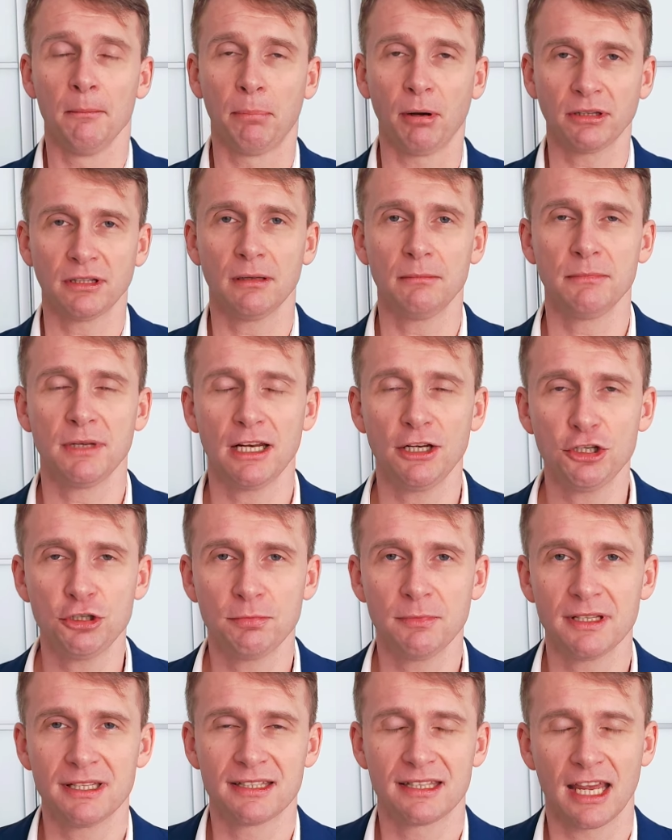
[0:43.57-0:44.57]
Potem
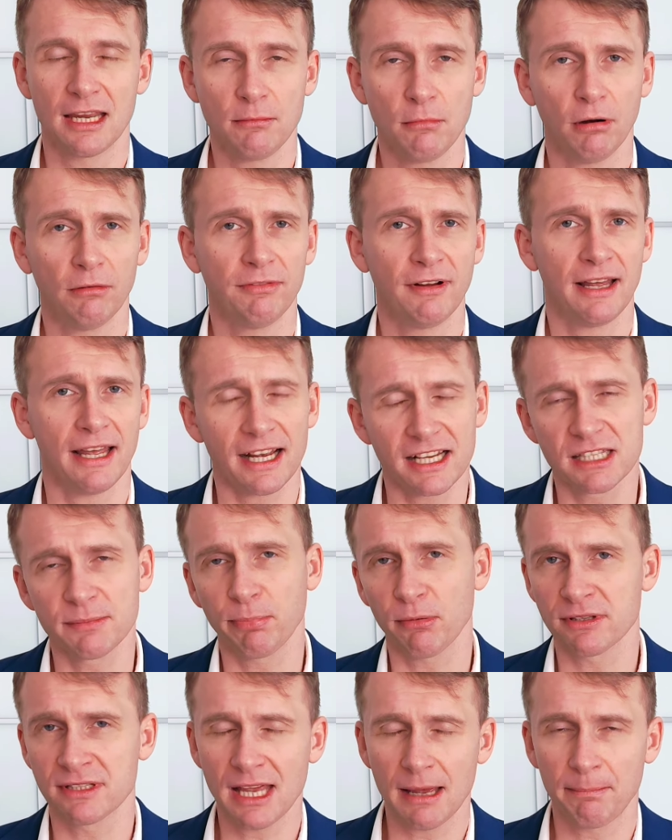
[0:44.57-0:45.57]
mieliśmy sejmowe
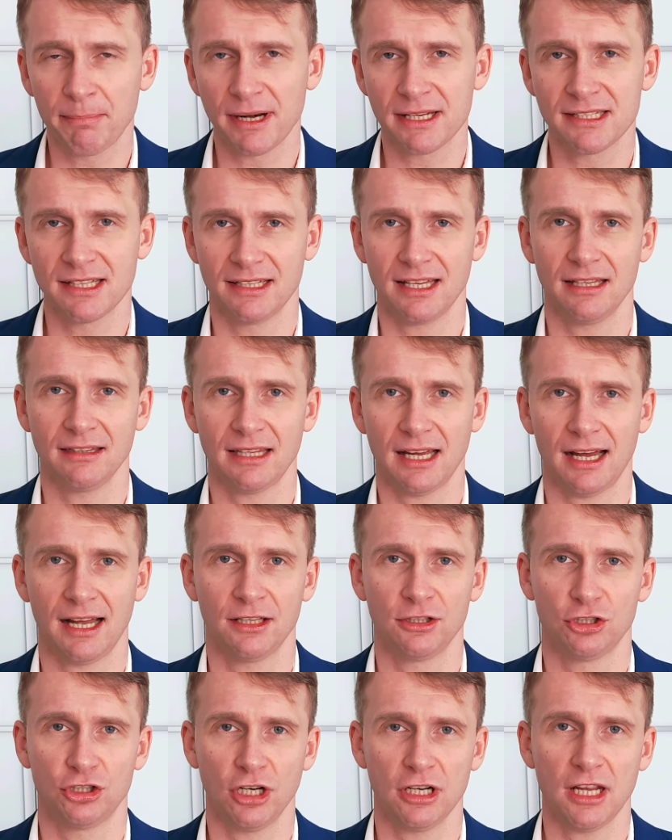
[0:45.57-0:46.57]
expose prezydenta
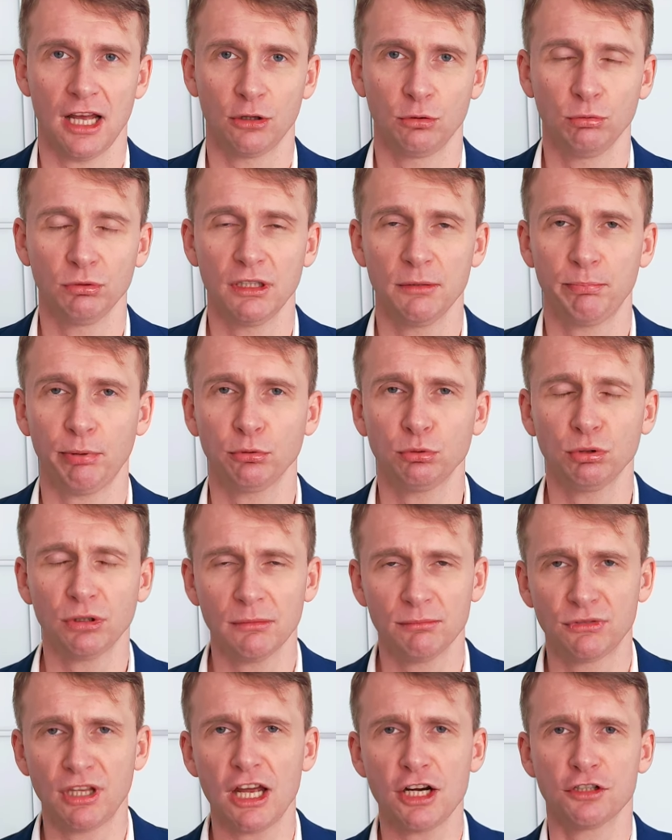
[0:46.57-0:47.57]
Andrzeja Dudy, po
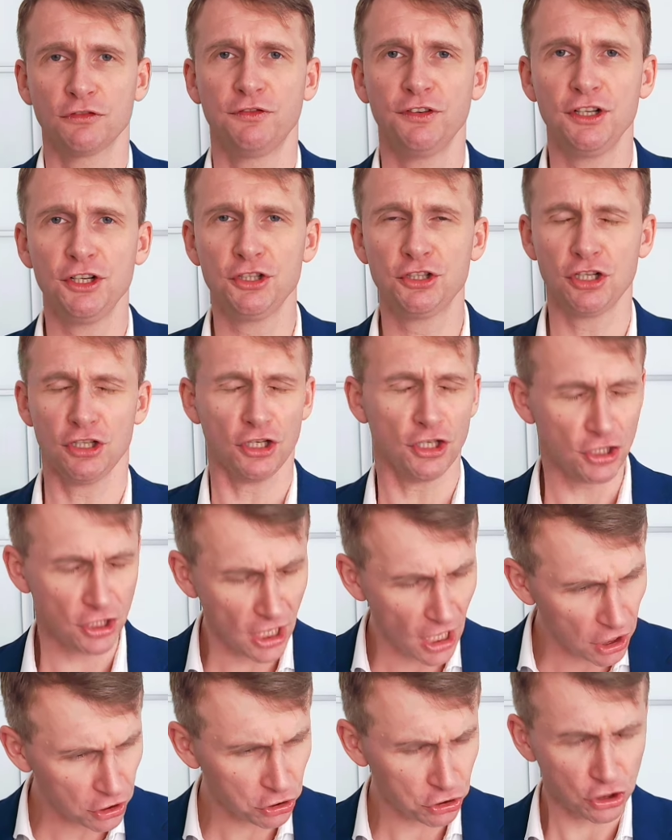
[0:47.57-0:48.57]
którym też wyliczyli,
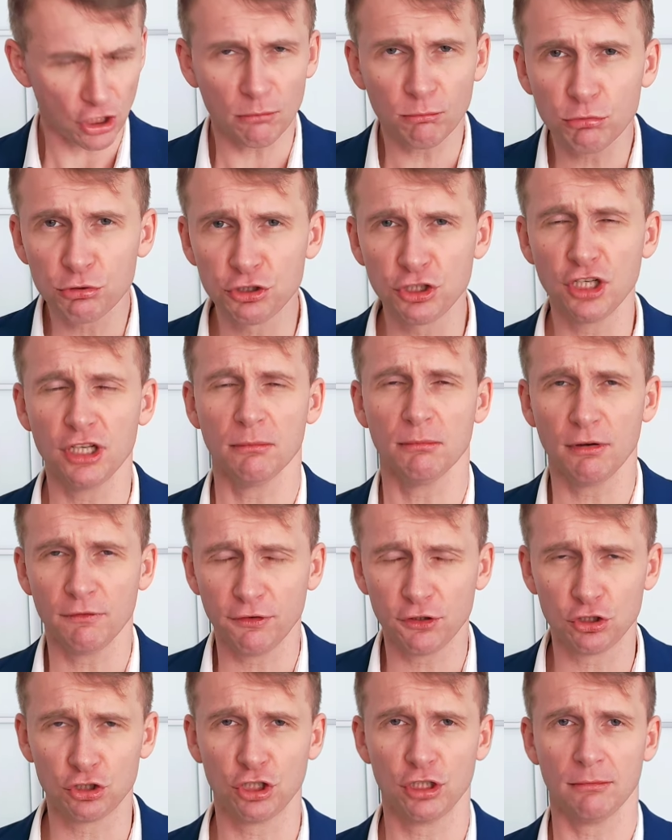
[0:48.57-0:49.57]
jeszcze musimy
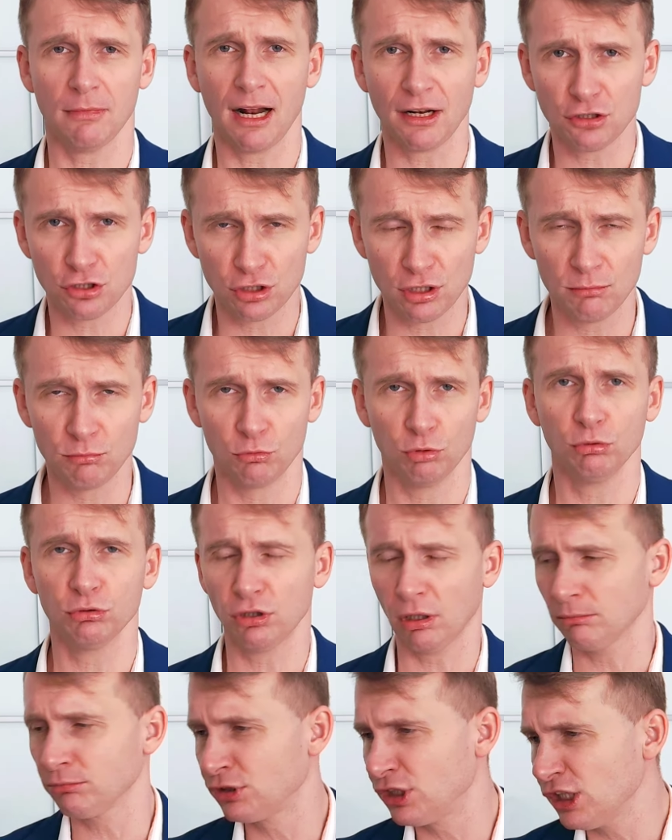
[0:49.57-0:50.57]
wytrzymać z tym
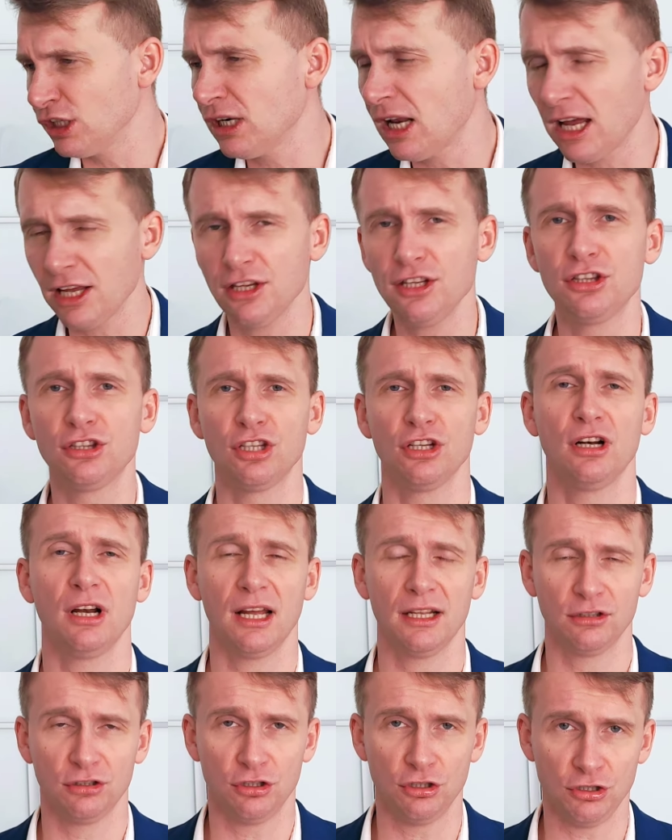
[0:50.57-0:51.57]
Dudą tyle i
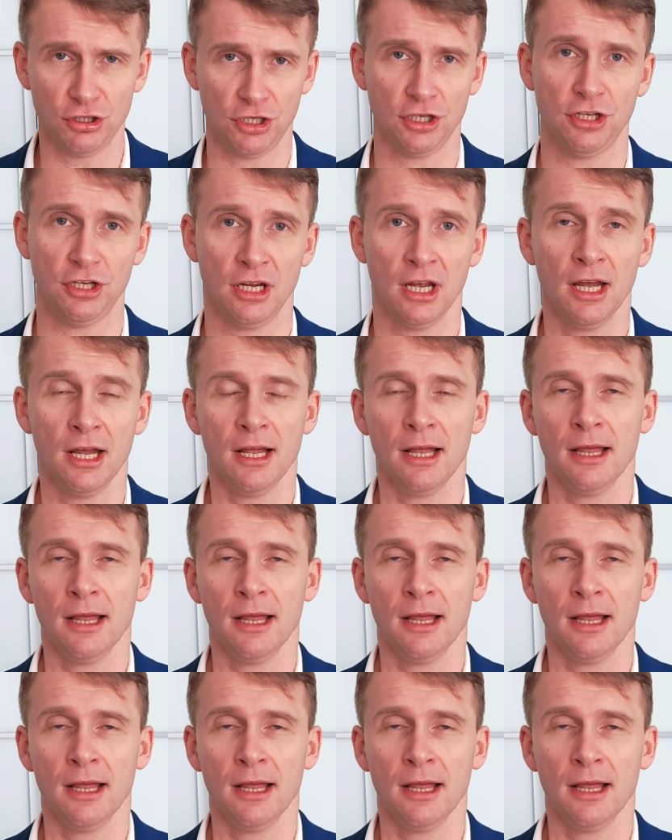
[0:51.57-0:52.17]
tyle dni.